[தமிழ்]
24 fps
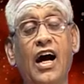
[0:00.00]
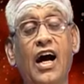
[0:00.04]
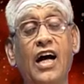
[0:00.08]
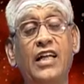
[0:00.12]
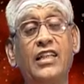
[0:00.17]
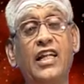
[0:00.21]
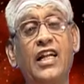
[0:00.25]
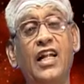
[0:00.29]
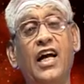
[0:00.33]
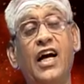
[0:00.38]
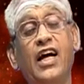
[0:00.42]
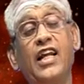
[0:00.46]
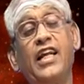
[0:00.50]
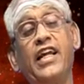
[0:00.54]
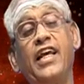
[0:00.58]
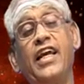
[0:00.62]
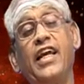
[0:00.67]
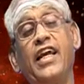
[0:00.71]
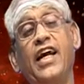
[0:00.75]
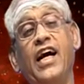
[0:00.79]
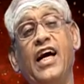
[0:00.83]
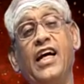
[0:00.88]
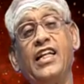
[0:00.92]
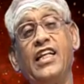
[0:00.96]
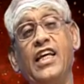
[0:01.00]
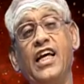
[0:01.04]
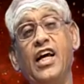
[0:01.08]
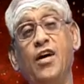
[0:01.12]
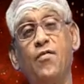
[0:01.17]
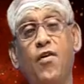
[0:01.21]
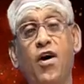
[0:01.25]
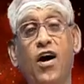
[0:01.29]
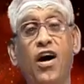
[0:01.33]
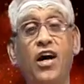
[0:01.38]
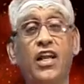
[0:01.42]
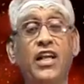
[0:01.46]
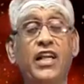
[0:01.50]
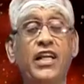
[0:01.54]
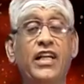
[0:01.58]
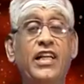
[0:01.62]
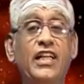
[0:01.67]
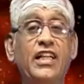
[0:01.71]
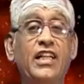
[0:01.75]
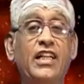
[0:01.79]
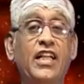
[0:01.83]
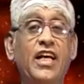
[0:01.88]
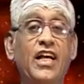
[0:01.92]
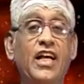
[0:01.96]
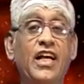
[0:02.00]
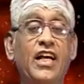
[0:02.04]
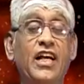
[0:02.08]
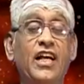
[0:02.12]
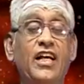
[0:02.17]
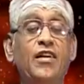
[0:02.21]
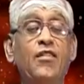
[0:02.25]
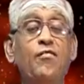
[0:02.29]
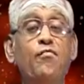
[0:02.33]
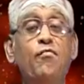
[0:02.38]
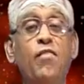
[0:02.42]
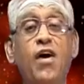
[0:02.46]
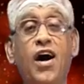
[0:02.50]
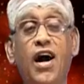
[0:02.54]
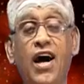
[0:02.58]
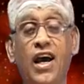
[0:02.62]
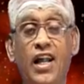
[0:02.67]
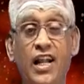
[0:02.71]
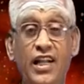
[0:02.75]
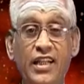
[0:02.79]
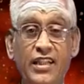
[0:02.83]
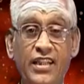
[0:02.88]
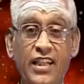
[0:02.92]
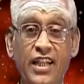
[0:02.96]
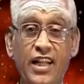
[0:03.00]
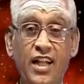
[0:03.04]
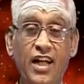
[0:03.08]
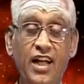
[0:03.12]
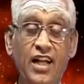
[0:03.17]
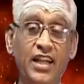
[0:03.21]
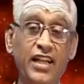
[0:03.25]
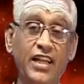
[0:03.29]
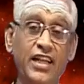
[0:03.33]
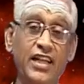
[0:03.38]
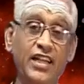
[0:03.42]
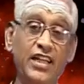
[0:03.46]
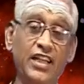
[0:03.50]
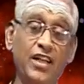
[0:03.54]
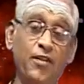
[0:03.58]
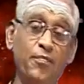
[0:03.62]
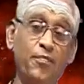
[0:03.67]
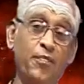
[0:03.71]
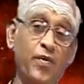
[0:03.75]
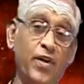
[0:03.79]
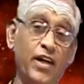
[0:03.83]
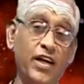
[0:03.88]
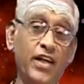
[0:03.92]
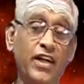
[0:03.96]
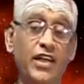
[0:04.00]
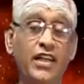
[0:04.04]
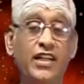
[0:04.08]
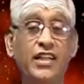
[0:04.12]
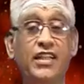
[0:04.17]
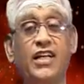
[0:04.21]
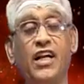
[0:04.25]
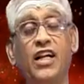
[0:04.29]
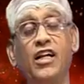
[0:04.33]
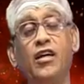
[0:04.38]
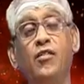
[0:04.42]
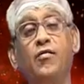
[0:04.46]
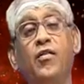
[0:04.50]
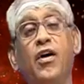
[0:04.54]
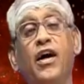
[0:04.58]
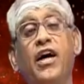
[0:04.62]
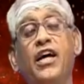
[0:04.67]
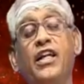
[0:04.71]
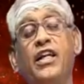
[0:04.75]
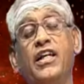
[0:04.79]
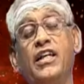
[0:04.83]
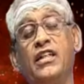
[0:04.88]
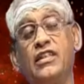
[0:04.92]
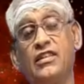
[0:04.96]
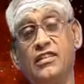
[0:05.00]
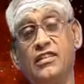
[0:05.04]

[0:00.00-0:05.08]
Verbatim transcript: அதனாலே அதிகமான இந்த பாரத்தினாலே இந்த படகு தடுமாறி